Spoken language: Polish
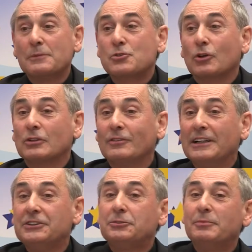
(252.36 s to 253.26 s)

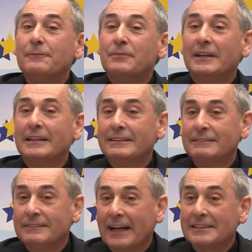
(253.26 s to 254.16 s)
Przygotowaliśmy
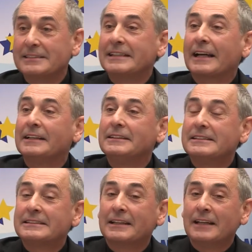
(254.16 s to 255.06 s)
wraz z
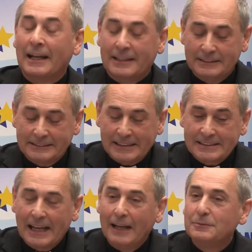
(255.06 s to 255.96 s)

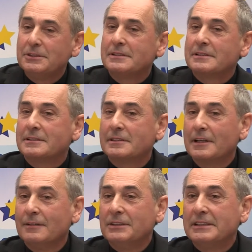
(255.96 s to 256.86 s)
akredytacjami, z
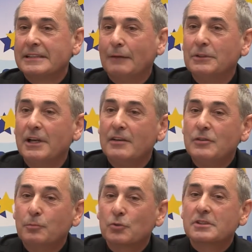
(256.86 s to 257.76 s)
miejscami
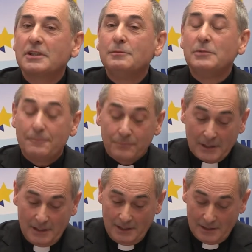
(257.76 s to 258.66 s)
lipowskimi
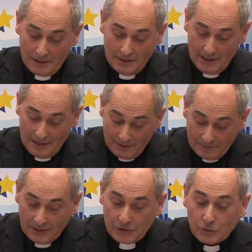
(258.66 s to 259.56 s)
i
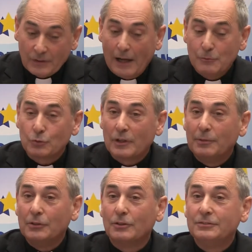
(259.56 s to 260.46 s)
wejściówkami, które
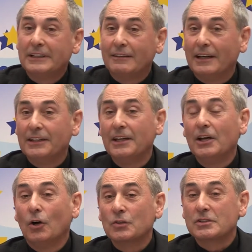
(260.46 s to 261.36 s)
będą wydawane
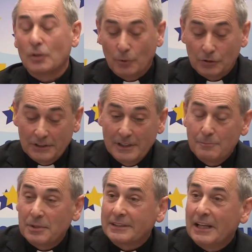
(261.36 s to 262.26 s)
od soboty,
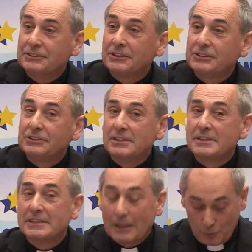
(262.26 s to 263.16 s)
15
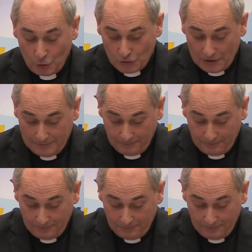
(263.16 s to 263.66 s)
tysięcy zaproszeń.